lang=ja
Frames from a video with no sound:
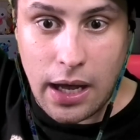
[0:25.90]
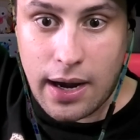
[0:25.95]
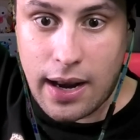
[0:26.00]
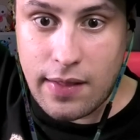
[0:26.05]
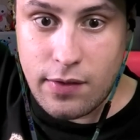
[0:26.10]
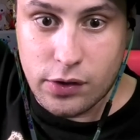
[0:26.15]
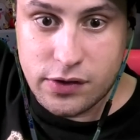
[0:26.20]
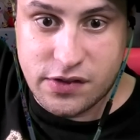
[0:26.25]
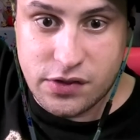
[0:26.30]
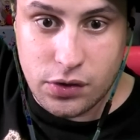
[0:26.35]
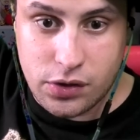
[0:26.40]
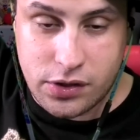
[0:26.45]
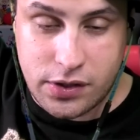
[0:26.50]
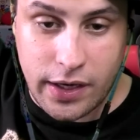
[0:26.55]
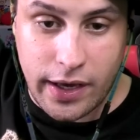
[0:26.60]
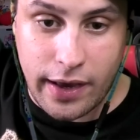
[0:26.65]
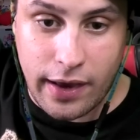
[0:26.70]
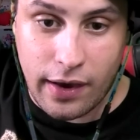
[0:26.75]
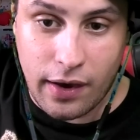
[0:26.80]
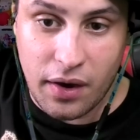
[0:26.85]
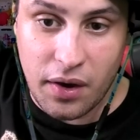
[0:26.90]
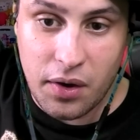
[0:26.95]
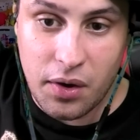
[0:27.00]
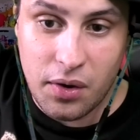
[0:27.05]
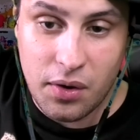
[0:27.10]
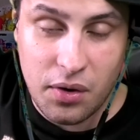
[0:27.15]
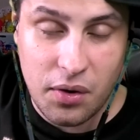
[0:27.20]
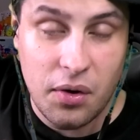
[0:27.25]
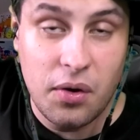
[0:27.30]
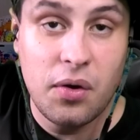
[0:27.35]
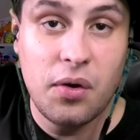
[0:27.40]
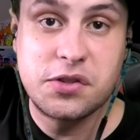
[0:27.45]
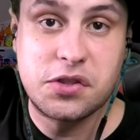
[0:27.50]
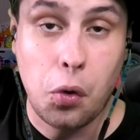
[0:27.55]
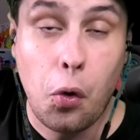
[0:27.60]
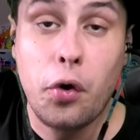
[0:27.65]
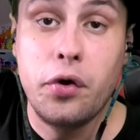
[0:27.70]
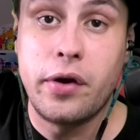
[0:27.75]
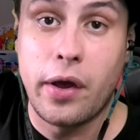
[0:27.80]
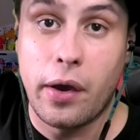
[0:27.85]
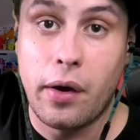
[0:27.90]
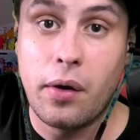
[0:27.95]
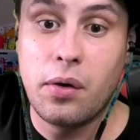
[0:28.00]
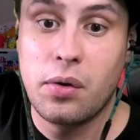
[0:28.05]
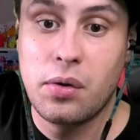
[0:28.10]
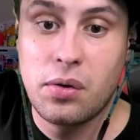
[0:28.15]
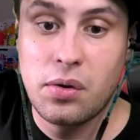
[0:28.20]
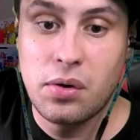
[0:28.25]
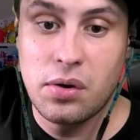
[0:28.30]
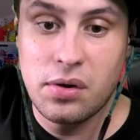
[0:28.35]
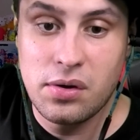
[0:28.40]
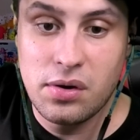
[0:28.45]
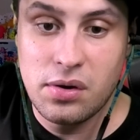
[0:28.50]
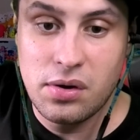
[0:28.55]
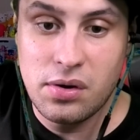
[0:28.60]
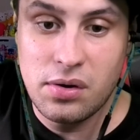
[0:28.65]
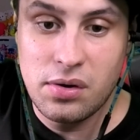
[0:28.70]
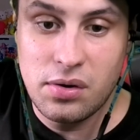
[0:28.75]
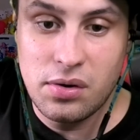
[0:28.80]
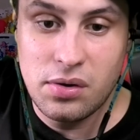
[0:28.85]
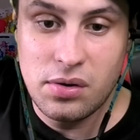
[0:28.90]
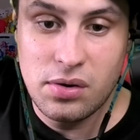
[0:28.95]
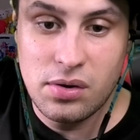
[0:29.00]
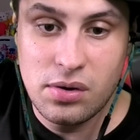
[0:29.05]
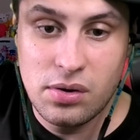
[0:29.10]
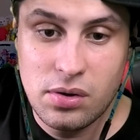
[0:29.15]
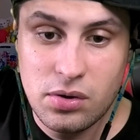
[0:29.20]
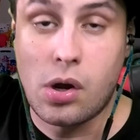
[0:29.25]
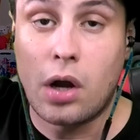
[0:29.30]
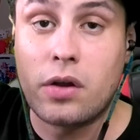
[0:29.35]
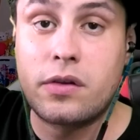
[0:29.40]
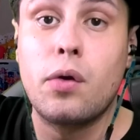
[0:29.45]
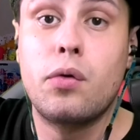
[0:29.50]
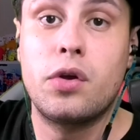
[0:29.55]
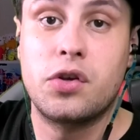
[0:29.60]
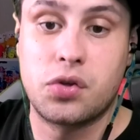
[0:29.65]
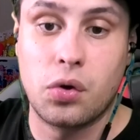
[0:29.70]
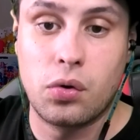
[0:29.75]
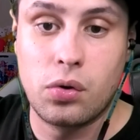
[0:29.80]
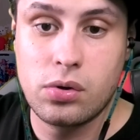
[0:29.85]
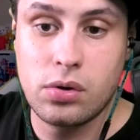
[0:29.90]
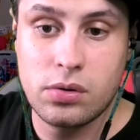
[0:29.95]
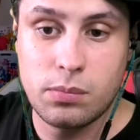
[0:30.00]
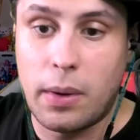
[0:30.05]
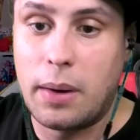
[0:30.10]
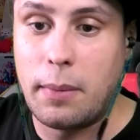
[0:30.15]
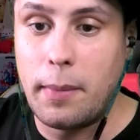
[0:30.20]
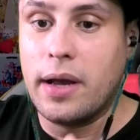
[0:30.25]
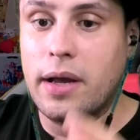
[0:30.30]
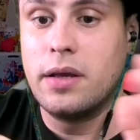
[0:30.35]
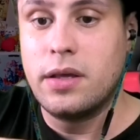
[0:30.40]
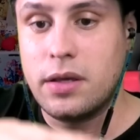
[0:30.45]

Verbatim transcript: からのツッキー、すごいね。いや勝てるでしょ。まあま